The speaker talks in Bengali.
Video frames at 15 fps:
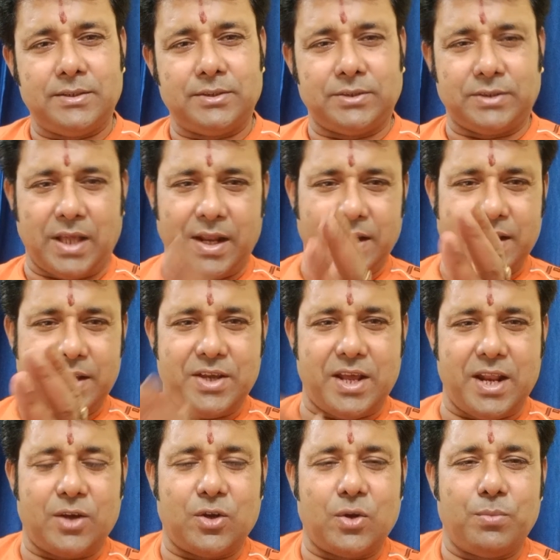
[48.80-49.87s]
তার আগে যারা
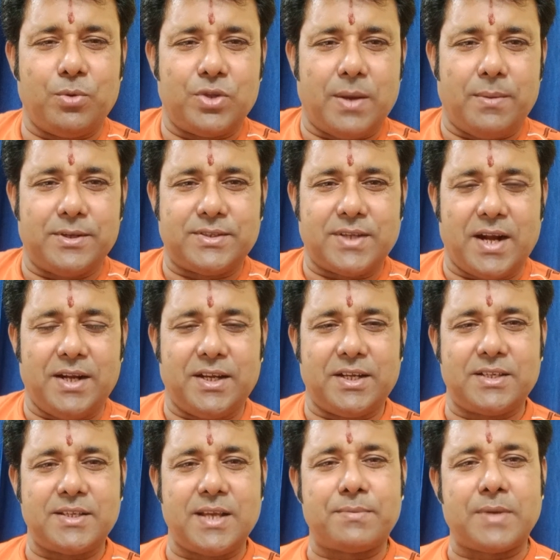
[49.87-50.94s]
আগ্রহ পর্যন্ত আমার চ্যানেলটিকে
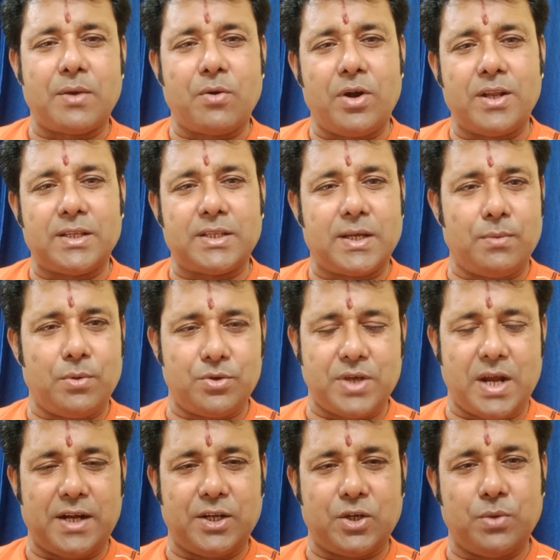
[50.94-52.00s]
সাবস্ক্রাইব করে নেয় তাকে বলবো
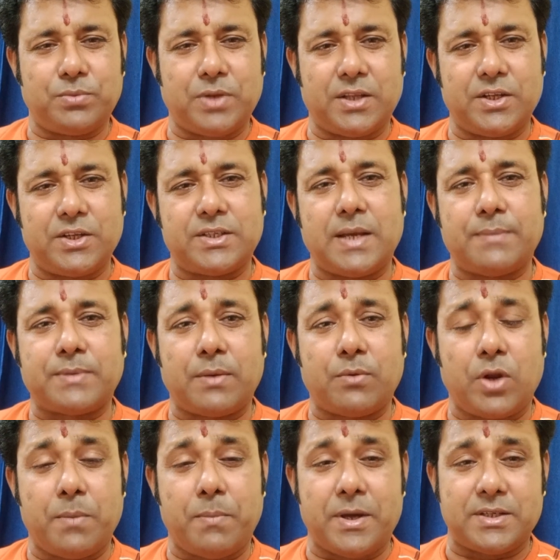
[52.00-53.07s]
চ্যানেলটি খুব তাড়াতাড়ি সাবস্ক্রাইব
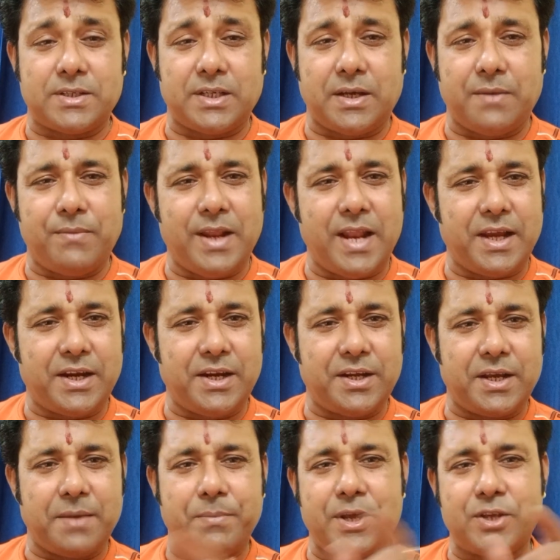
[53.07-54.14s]
করে পাশে থাকা বেল
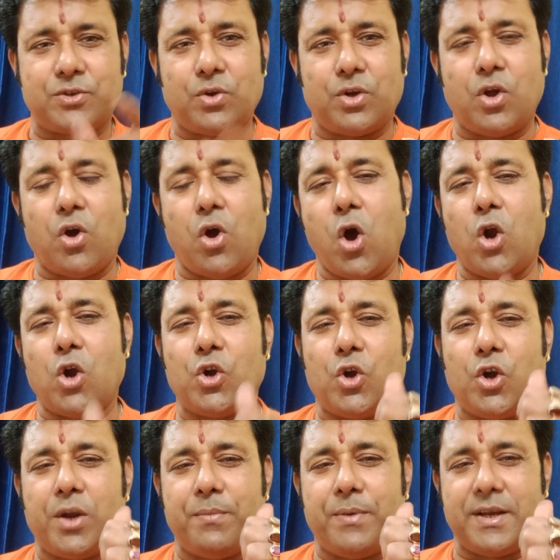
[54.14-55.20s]
আইকনটিকে প্রেস করে অল
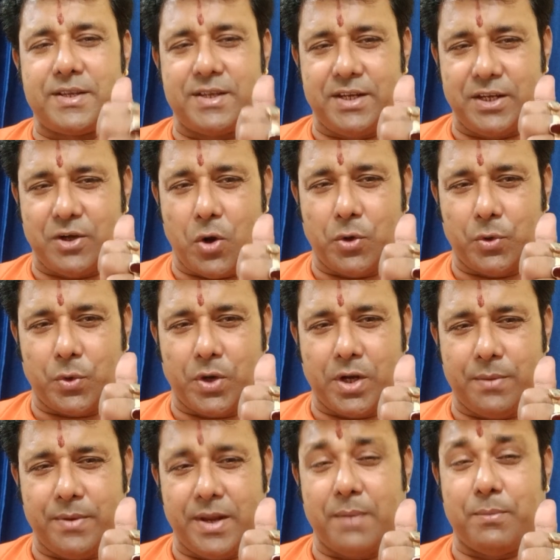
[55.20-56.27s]
দিকে অন করে
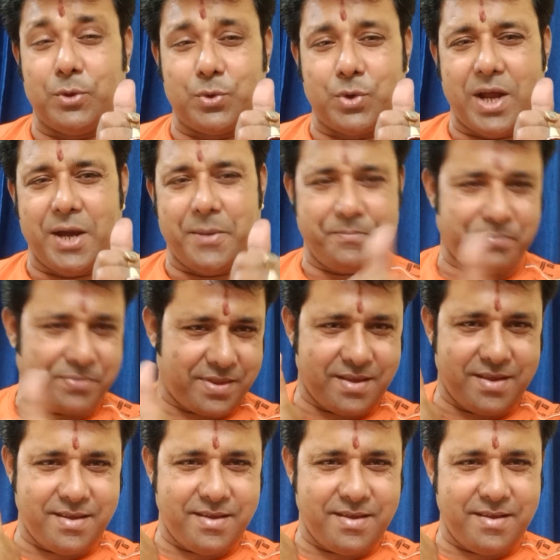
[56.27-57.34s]
নেবেন আর বন্ধুরা
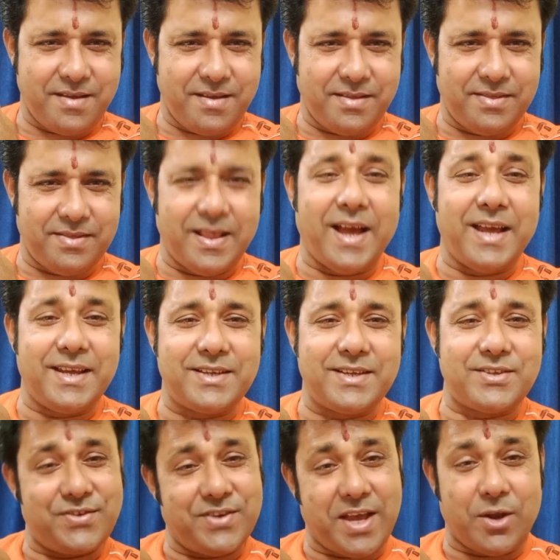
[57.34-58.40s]
লাইক
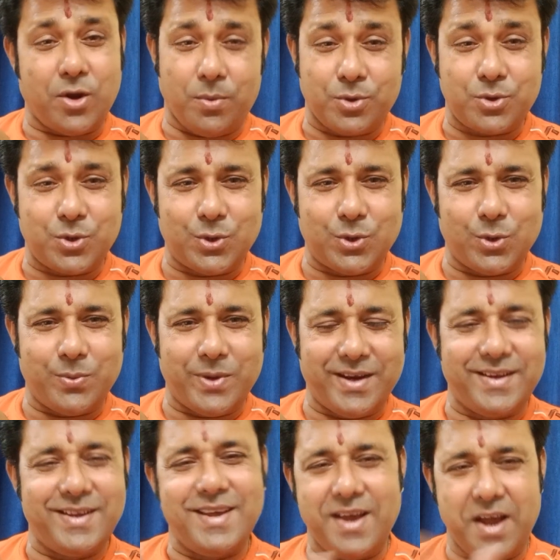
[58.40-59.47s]
শেয়ার অবশ্যই করবেন
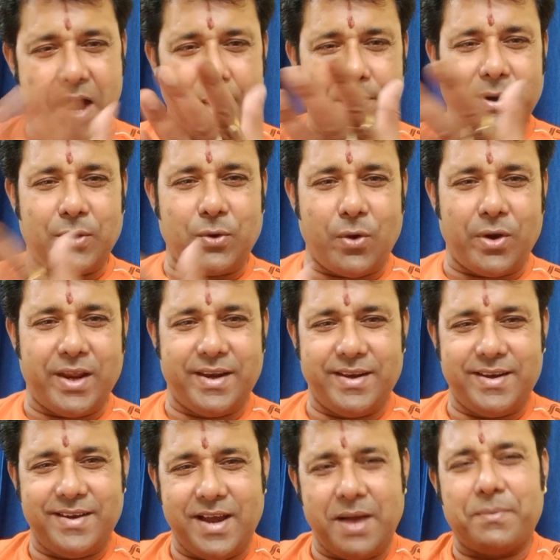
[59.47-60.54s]
আপনারা করেন
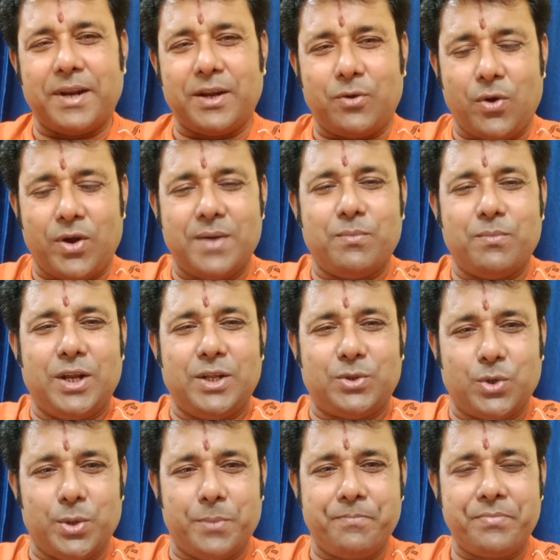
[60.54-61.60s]
আপনারা করেন বলেই
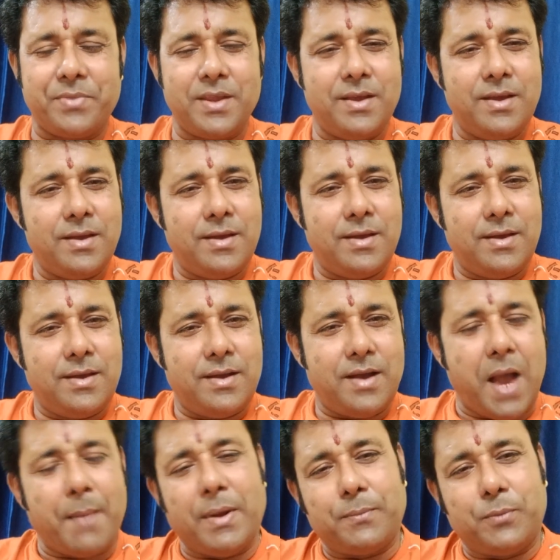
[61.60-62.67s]
তো
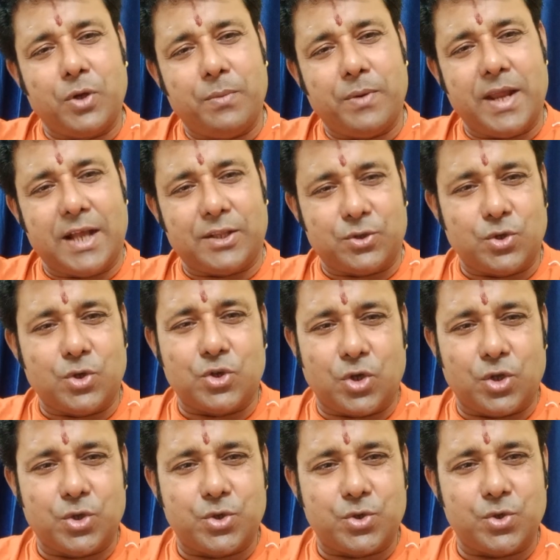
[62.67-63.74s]
আমার পরিবারে এতজন
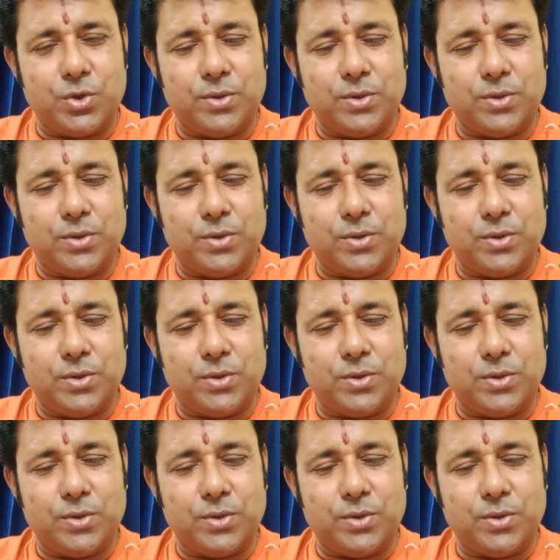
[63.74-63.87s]
সদস্য